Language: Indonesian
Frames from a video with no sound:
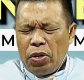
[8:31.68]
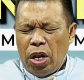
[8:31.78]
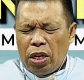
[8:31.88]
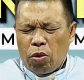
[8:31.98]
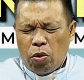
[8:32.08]

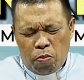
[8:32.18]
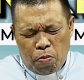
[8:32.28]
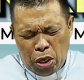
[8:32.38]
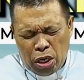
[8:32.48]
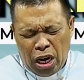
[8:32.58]
dan
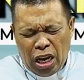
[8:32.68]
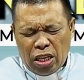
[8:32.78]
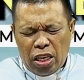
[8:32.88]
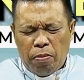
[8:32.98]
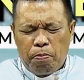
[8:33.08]

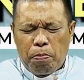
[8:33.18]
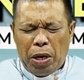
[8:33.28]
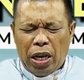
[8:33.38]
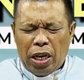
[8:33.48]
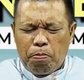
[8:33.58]
berkati
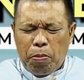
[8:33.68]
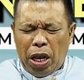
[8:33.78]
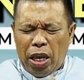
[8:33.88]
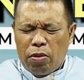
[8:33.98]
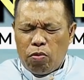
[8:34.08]
perangkat
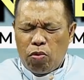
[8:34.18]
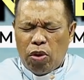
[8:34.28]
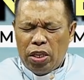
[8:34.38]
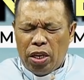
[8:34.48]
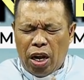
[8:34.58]
pelayan
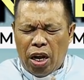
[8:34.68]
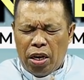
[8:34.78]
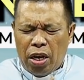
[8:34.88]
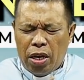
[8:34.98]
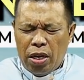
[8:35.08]
Tuhan yang
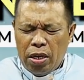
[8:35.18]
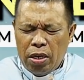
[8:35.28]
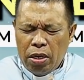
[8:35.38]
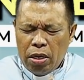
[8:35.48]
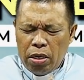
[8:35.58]
ada
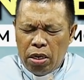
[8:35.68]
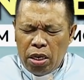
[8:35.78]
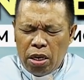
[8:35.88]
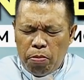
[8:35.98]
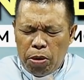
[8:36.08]

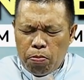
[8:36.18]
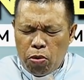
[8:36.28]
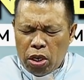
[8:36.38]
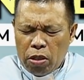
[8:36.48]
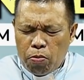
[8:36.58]
di Gemim
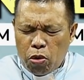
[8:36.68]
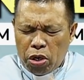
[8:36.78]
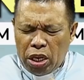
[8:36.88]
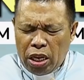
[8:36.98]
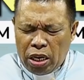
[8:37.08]
Bukit
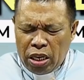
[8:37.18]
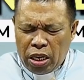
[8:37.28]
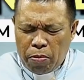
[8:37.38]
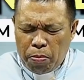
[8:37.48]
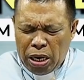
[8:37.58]
Moria
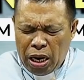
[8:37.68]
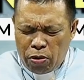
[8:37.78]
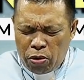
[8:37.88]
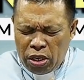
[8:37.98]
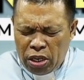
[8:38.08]
Rike
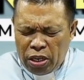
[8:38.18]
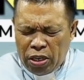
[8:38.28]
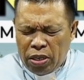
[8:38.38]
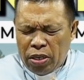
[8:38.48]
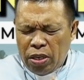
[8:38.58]
Manado
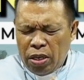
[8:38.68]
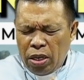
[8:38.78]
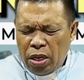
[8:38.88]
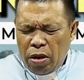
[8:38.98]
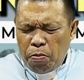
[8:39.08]
ini.
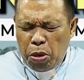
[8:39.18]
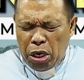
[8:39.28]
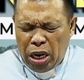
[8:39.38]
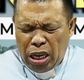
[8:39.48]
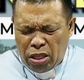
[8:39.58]

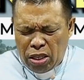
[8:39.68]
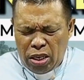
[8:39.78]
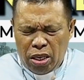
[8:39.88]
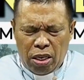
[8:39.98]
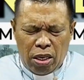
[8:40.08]

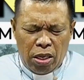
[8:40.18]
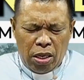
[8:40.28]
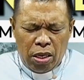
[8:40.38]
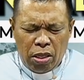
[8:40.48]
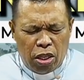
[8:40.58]
Berkati
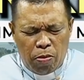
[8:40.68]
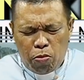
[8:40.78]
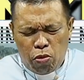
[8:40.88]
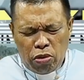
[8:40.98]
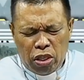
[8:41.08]
tim
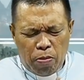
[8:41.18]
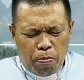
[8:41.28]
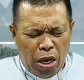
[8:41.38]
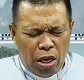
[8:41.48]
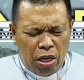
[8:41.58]

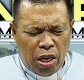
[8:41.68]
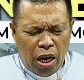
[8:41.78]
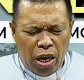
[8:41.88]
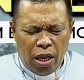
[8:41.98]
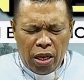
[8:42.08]

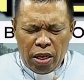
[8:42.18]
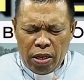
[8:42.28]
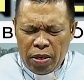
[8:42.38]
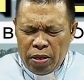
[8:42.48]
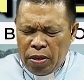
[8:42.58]
multimedia
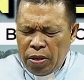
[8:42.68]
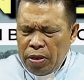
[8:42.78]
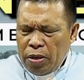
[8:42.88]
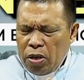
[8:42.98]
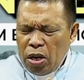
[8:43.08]

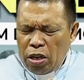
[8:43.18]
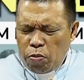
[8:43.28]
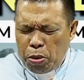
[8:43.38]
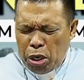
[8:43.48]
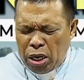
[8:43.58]

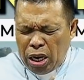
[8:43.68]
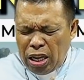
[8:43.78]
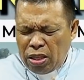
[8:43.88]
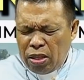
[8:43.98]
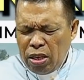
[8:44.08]
dan
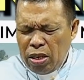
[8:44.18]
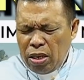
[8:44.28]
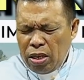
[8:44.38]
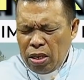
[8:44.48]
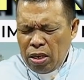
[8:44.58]

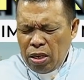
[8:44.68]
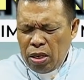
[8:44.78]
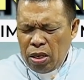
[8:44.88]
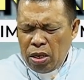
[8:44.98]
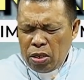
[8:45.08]
berkati
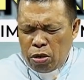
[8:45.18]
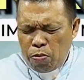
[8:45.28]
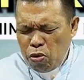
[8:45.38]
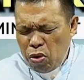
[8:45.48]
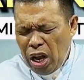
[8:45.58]

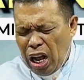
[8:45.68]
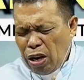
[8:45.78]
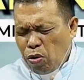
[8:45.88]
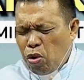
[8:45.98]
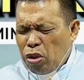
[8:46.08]
semua
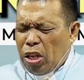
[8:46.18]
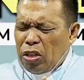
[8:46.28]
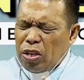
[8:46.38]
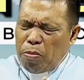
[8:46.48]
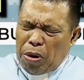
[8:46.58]

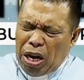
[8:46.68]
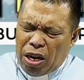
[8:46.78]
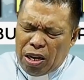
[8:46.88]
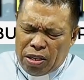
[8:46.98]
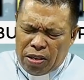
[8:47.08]
anggota
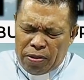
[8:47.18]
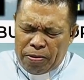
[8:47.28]
jamaat